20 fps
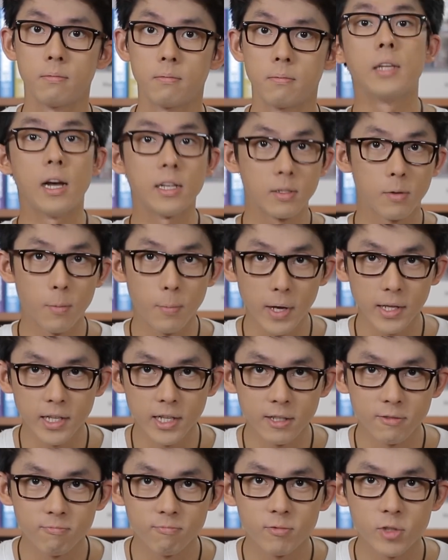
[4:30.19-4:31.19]
那怎么办呢？
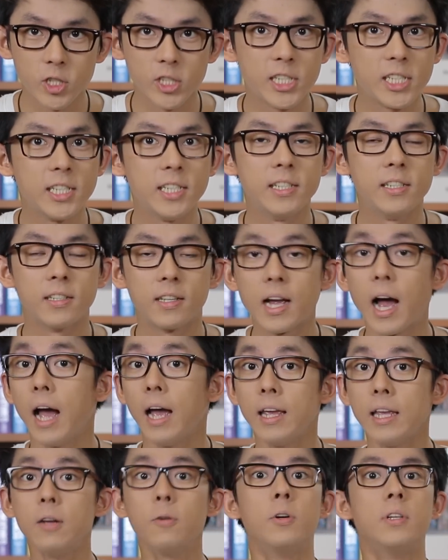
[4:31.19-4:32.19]
就是
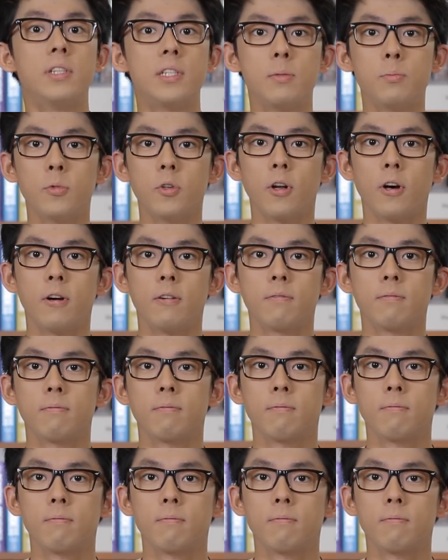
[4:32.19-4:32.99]
开英文字幕喽。